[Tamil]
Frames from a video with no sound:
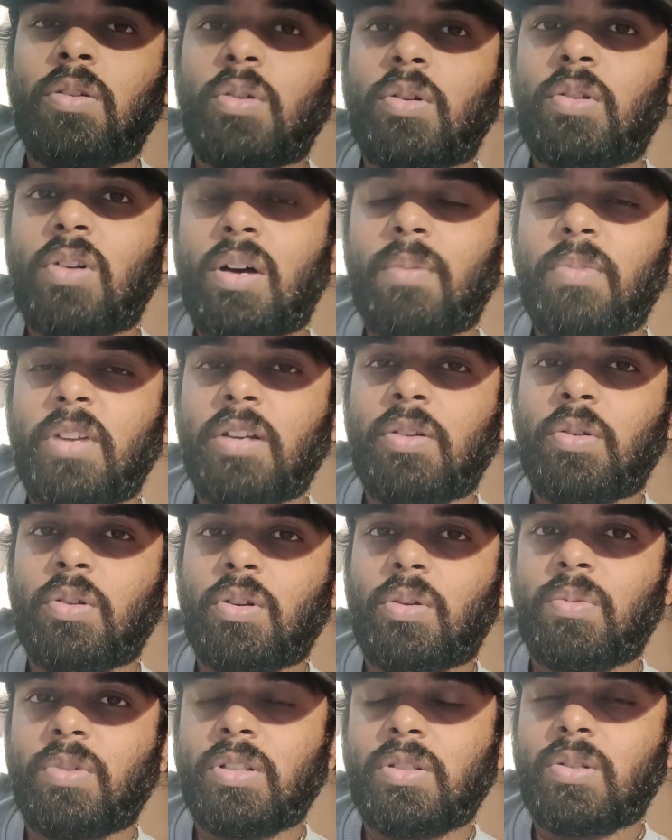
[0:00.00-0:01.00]
அப்டேட் வரும் அப்டேட்
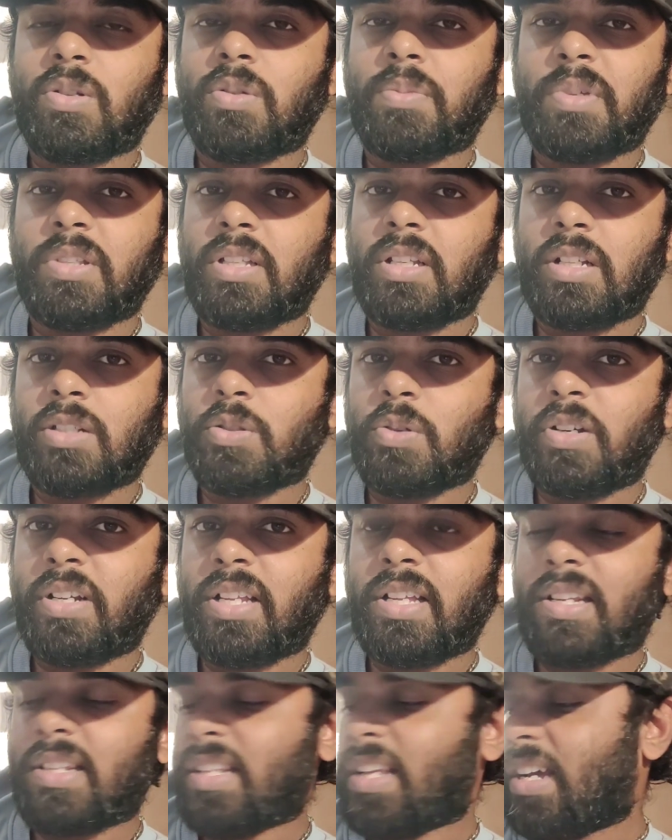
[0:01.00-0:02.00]
வரும் அப்படின்னு சொல்லிட்டு பார்த்தீங்கன்னா
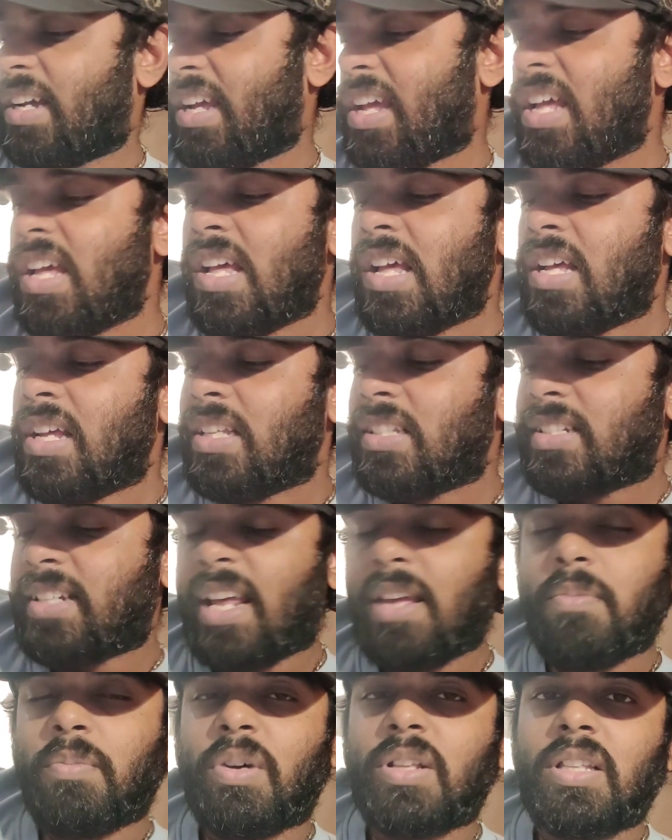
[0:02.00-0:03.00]
சொல்லிட்டே இருந்தாங்க
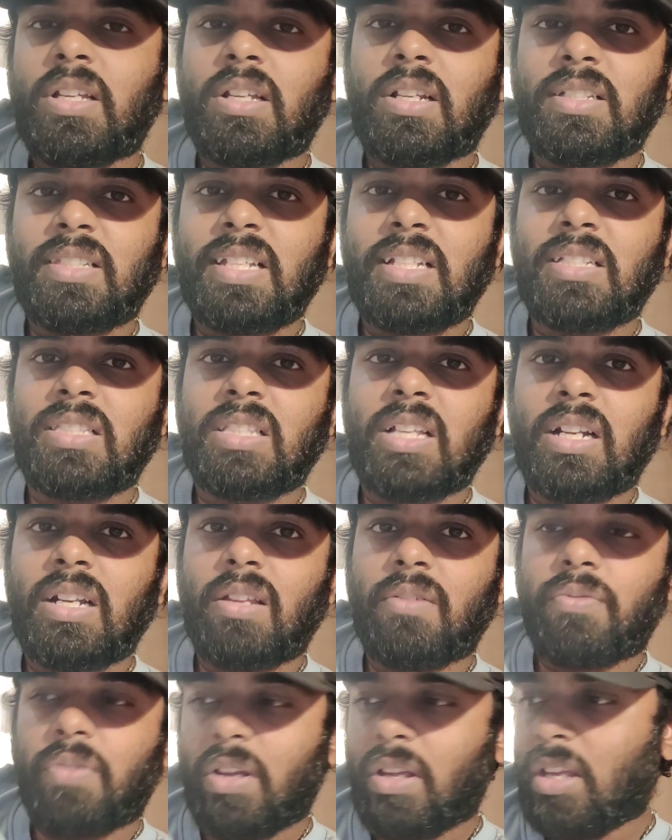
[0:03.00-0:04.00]
டைம் பார்த்தீங்கன்னா சிக்ஸ்
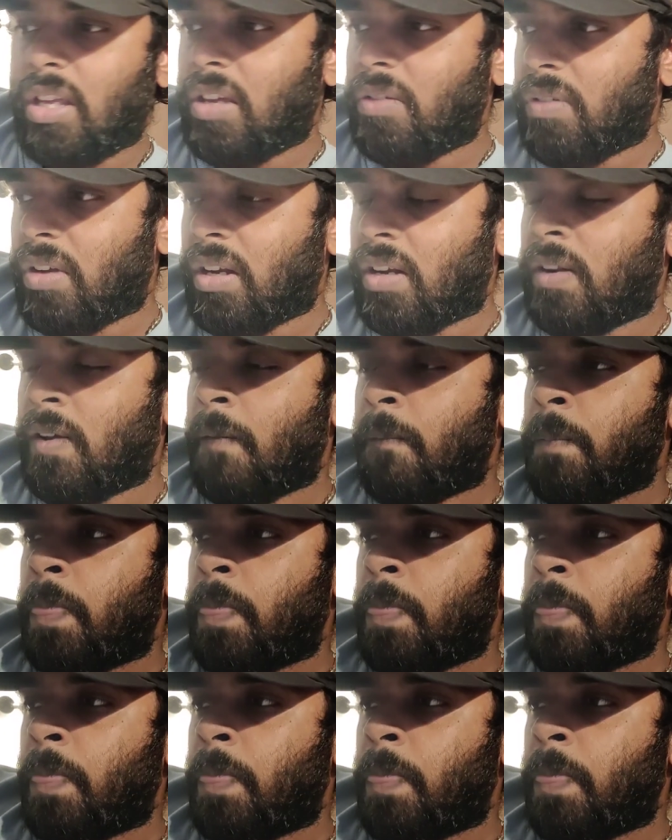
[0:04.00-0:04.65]
தேர்ட்டி ஃபைவ் ஈவன்